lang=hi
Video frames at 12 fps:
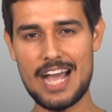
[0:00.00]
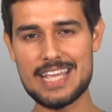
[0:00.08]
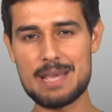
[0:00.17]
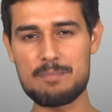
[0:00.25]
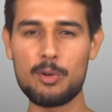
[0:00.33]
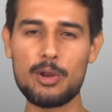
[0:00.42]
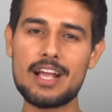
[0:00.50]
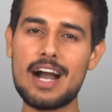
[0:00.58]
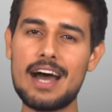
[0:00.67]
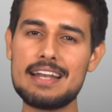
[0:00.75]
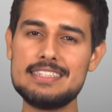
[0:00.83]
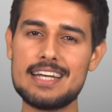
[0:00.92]
आइए पूरी
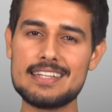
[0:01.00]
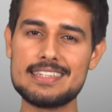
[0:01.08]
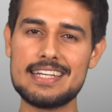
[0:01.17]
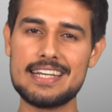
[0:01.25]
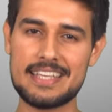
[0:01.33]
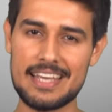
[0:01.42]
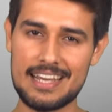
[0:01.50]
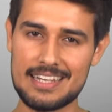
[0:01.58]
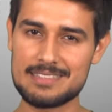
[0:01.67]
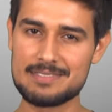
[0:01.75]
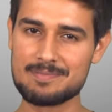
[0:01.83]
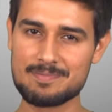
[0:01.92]
कहानी जानते हैं क्या है